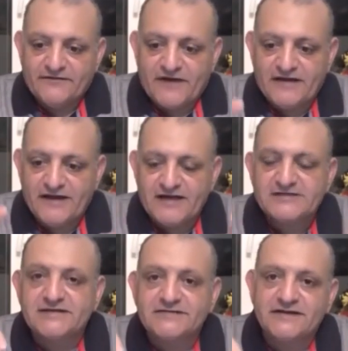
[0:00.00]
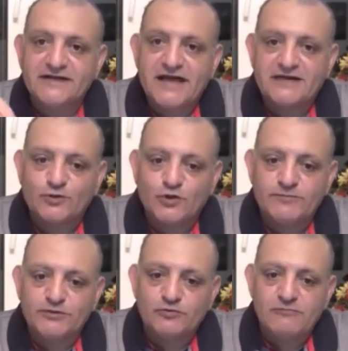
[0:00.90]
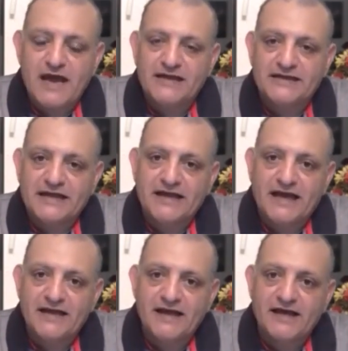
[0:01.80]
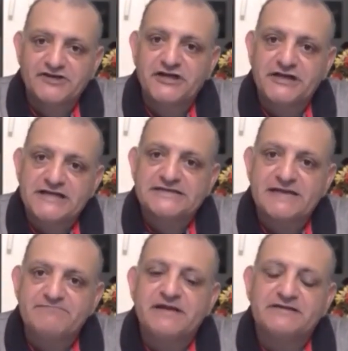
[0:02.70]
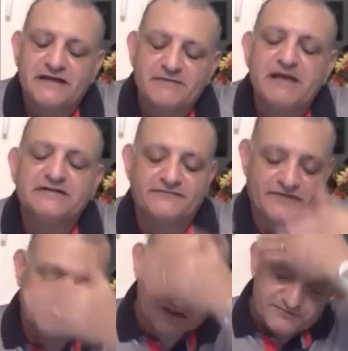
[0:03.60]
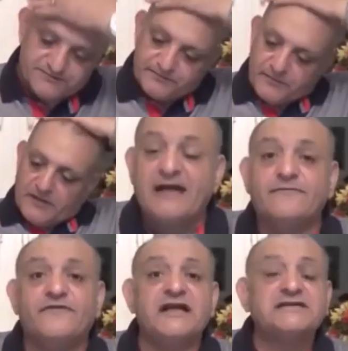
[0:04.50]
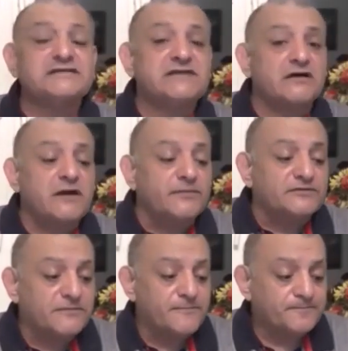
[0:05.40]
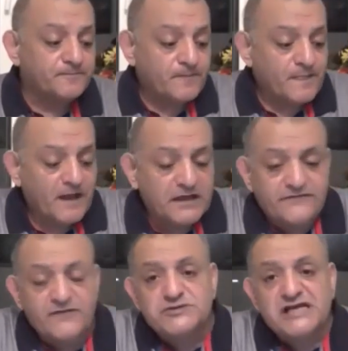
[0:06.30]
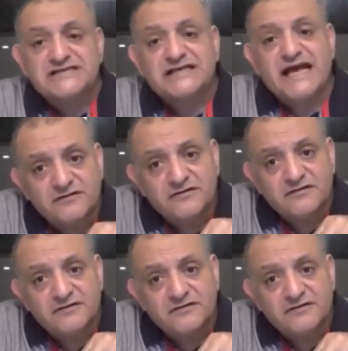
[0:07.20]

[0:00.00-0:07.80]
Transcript: فأنا قصدت إن أنا أدخل بدون ما أعلن عن الحلقة عشان الحساب ما يتقفلش كمان في ناس استغربت إن في مسلسل